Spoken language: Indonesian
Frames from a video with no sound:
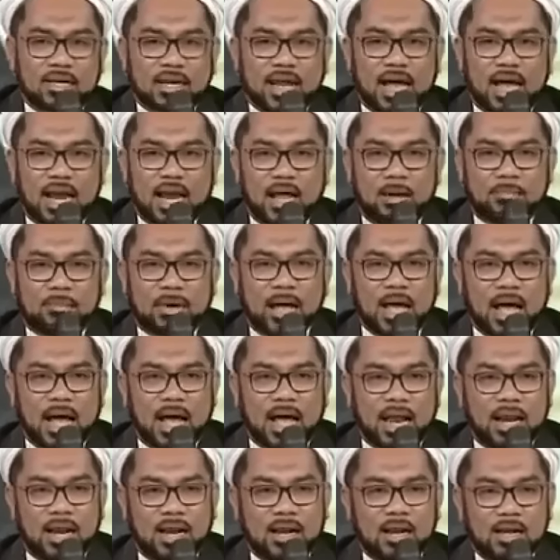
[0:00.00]
dalam
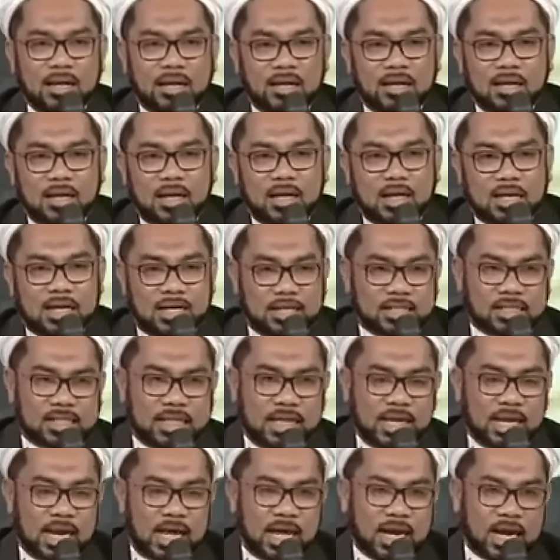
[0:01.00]
hal
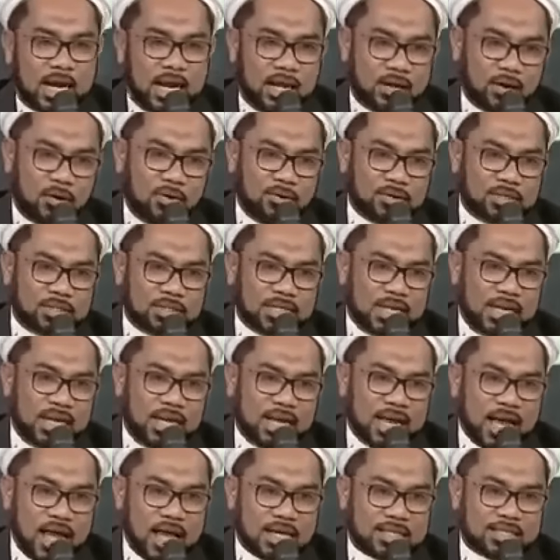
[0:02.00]
istilah
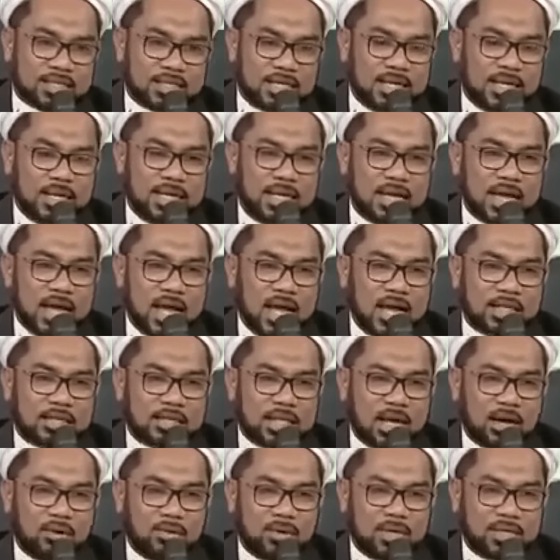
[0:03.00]
rekonsiliasi
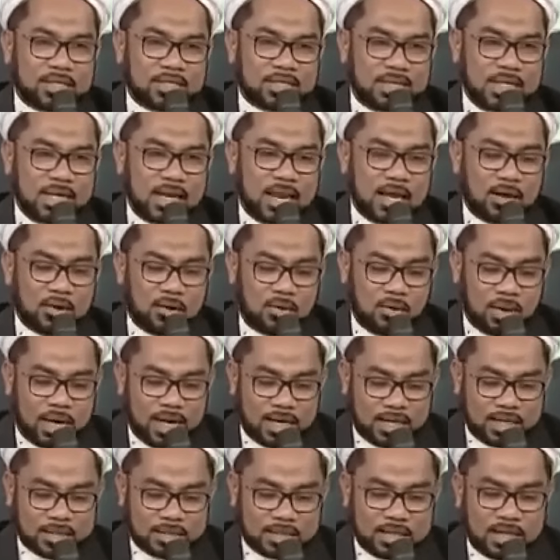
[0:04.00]
atau istilah
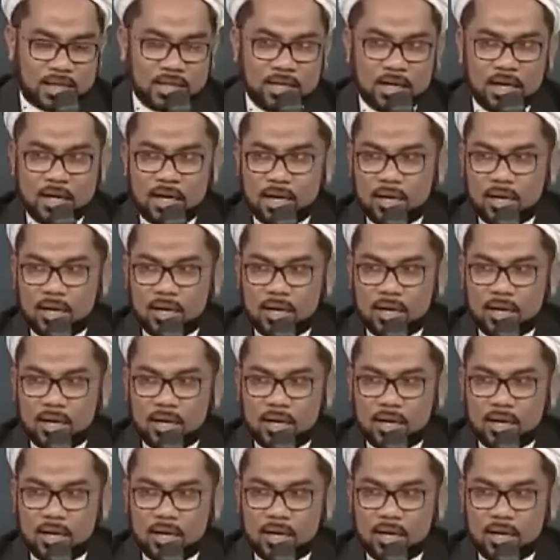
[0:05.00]
koalisi